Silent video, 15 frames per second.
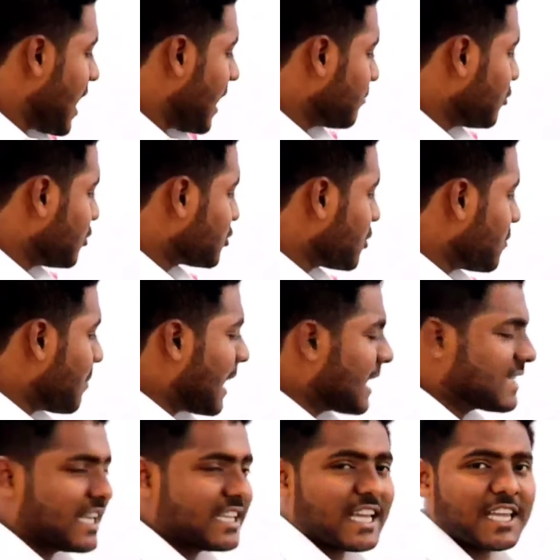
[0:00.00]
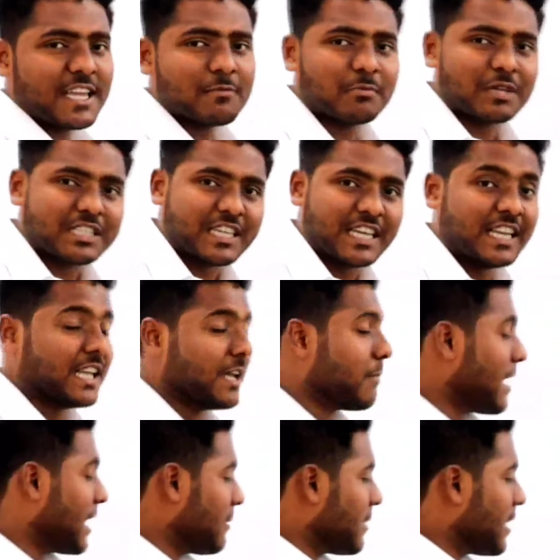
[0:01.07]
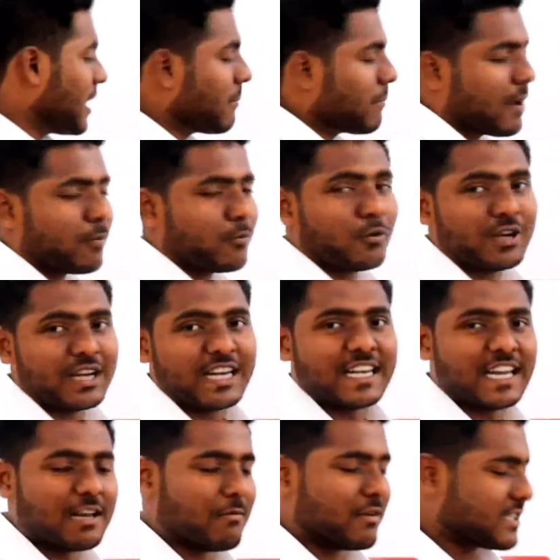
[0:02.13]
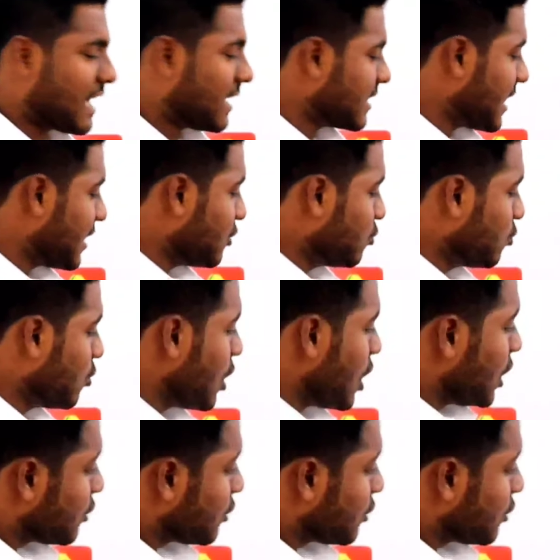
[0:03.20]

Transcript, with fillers: अब दोस्तों बात की जाए ये मशीन के बारे में अगर मैं आपको डिटेल में जानकारी दूं